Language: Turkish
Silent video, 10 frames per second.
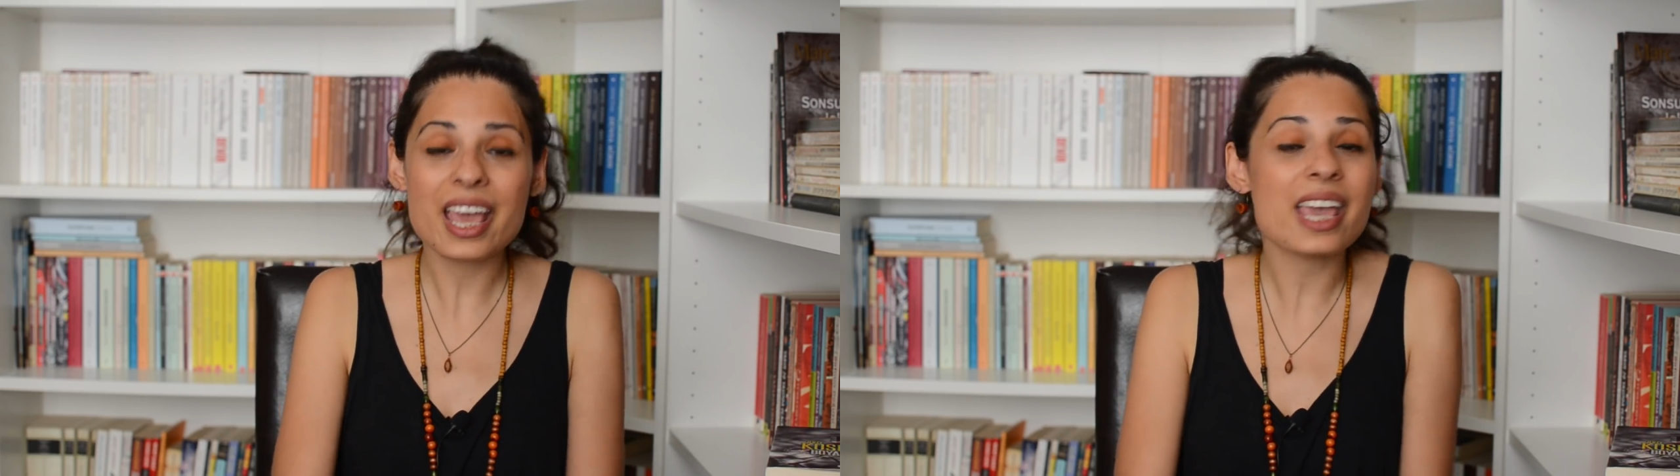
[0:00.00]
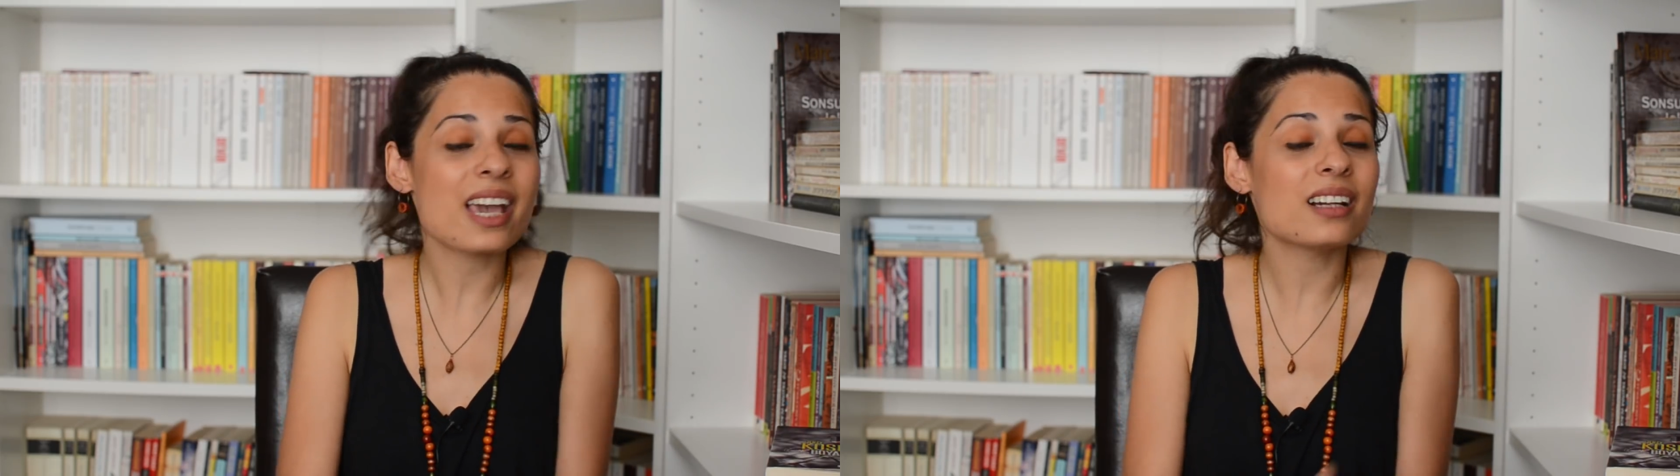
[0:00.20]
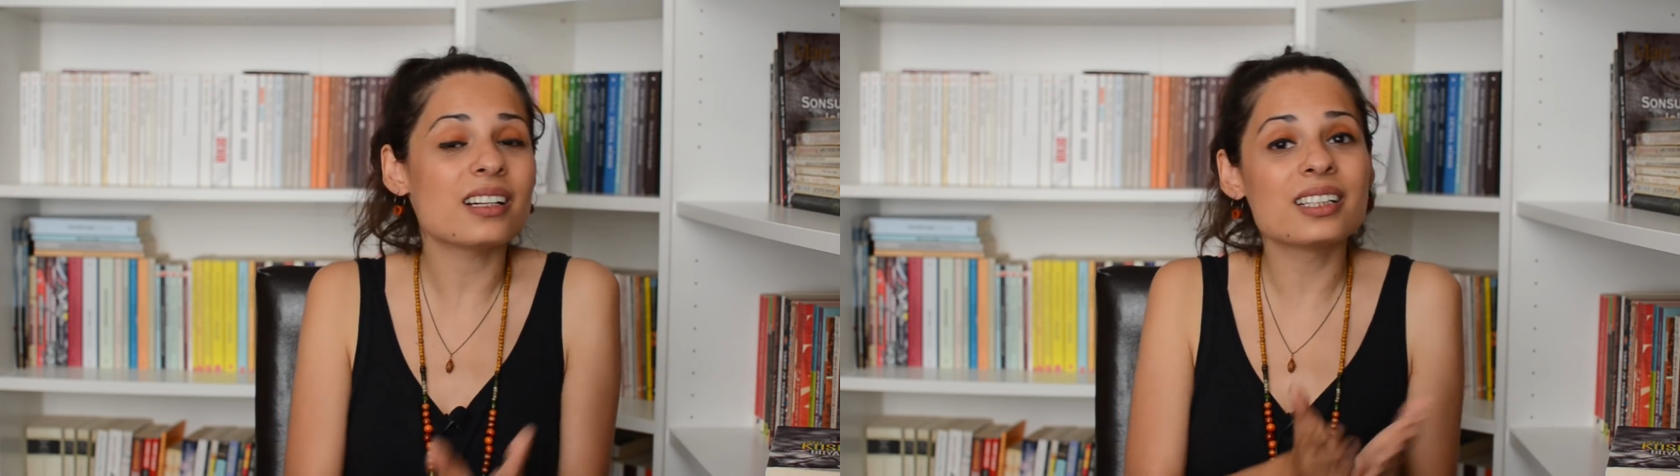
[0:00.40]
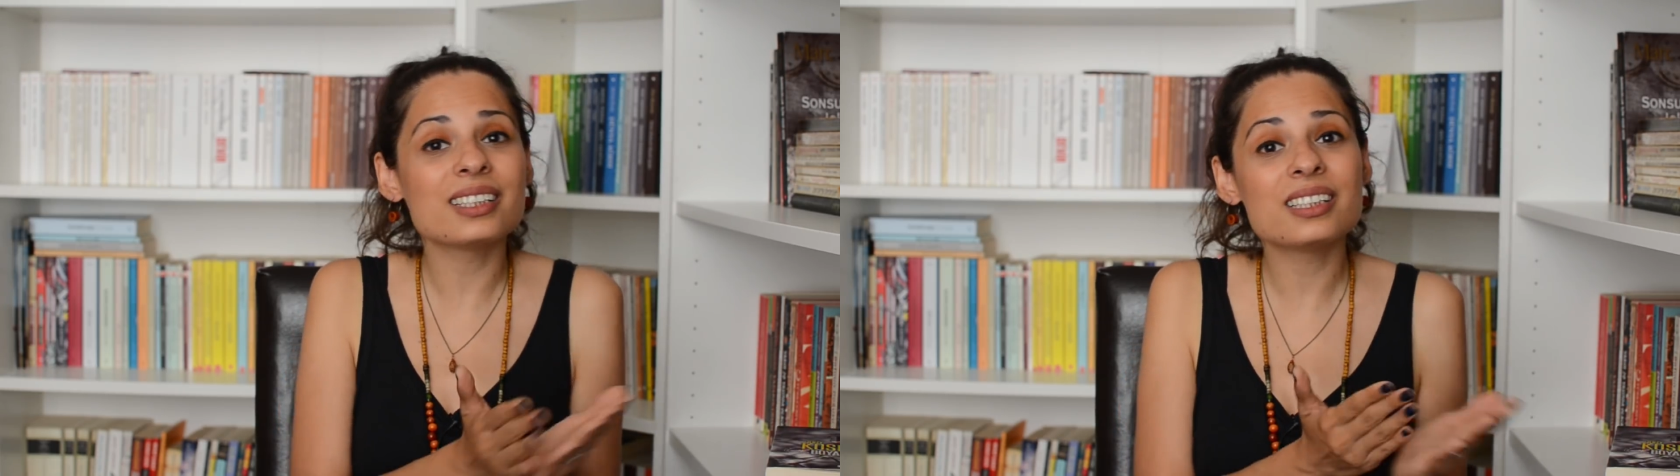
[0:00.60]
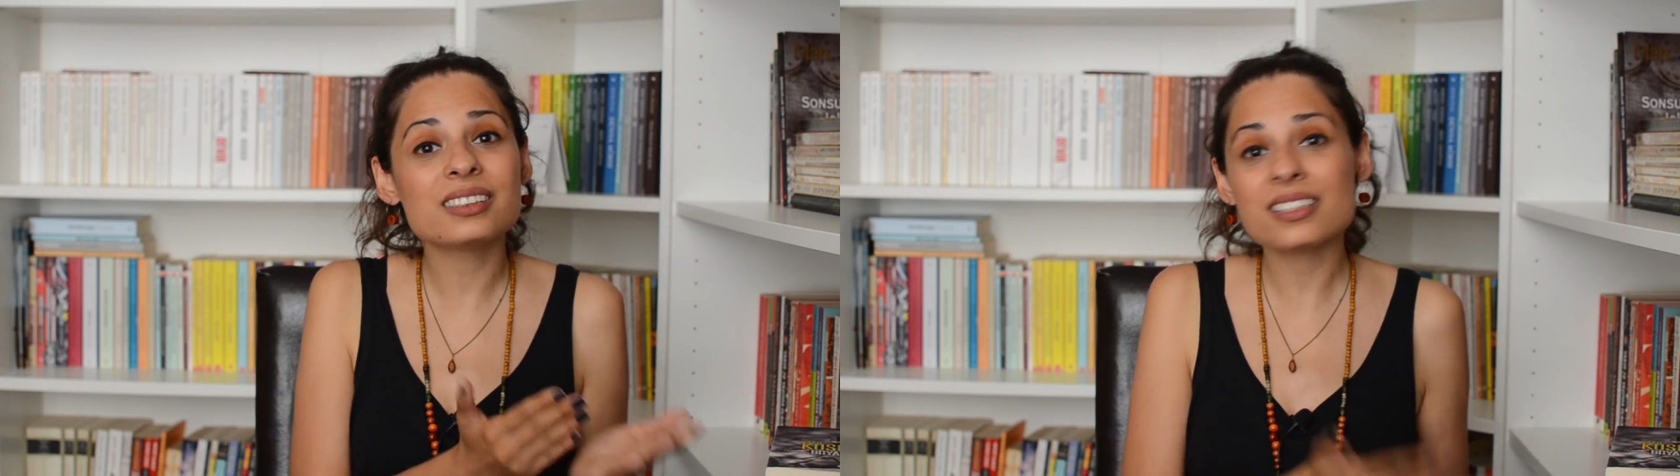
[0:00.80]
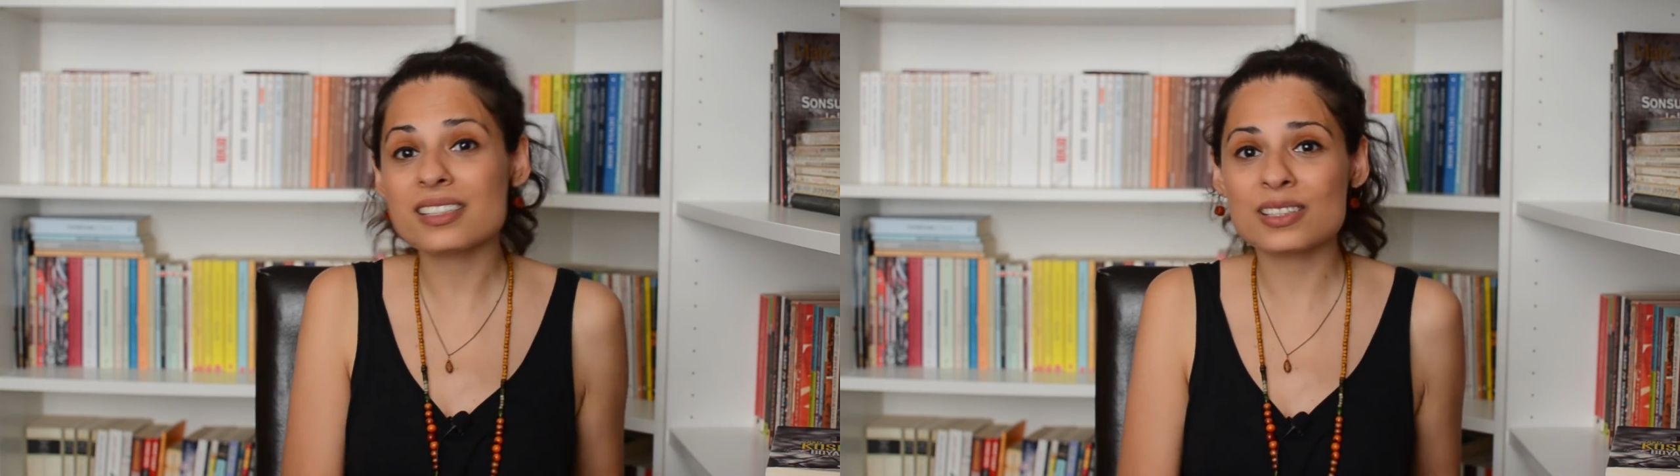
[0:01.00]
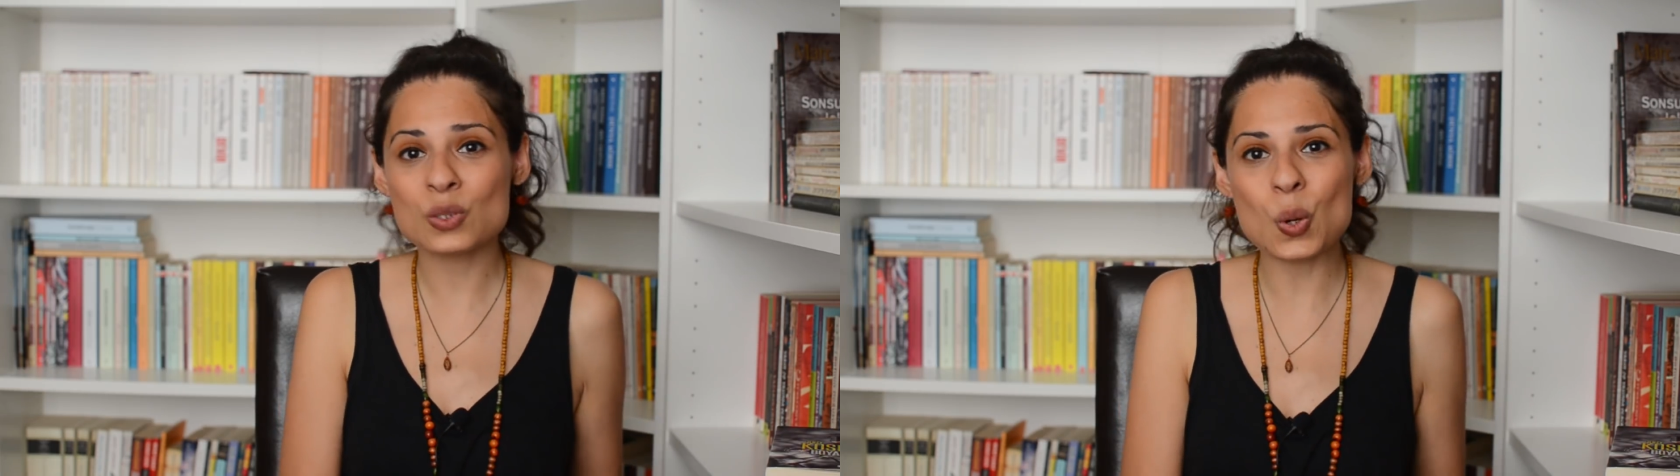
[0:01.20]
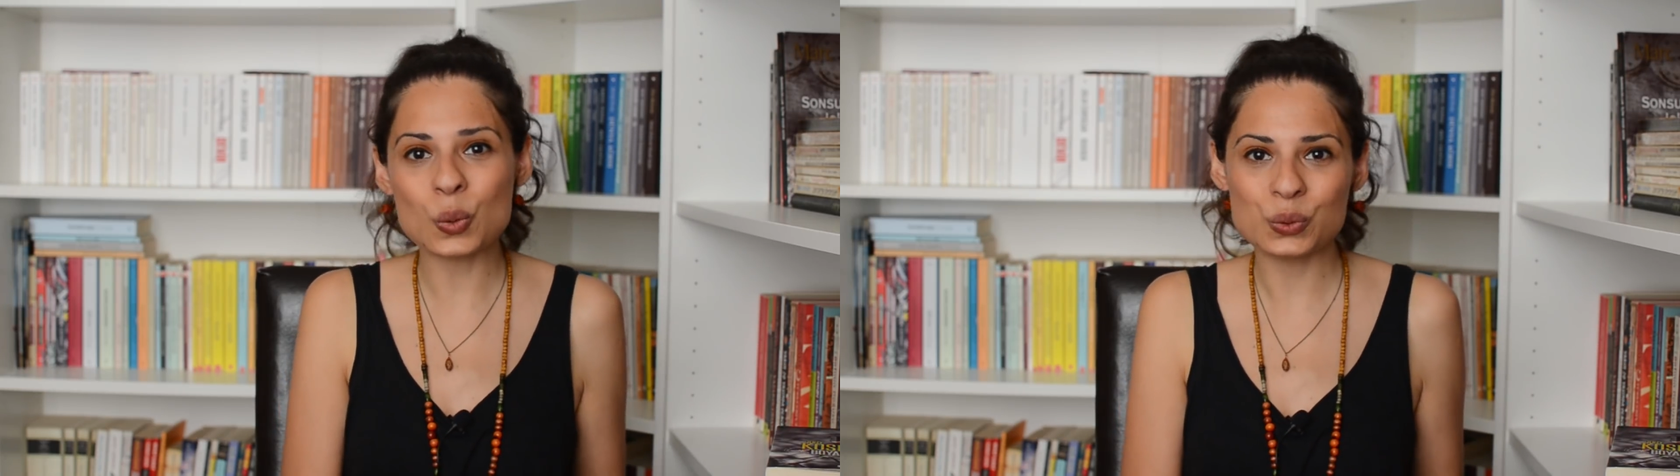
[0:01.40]
Eğer aralarında
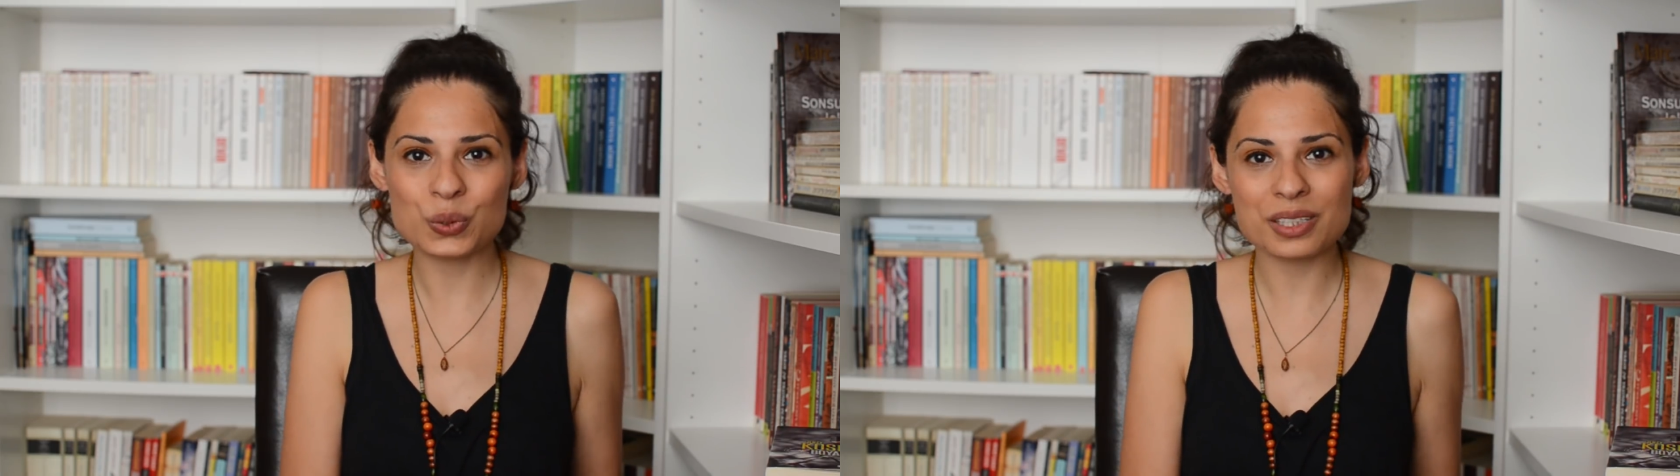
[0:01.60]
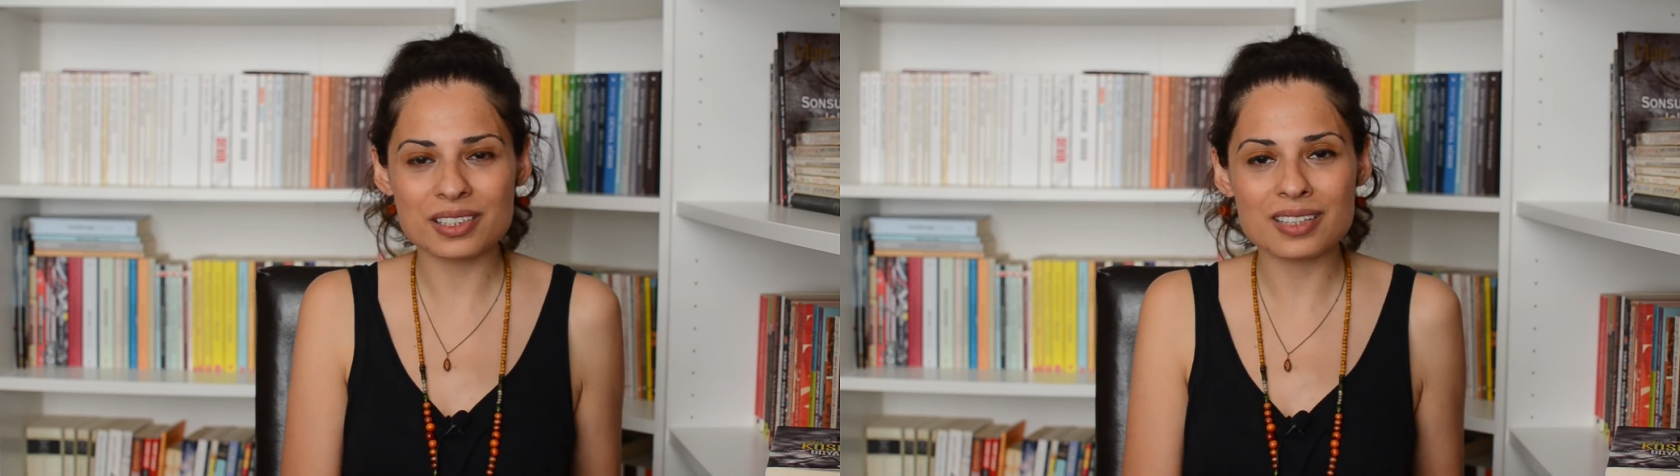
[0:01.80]
sizin de okuduğunuz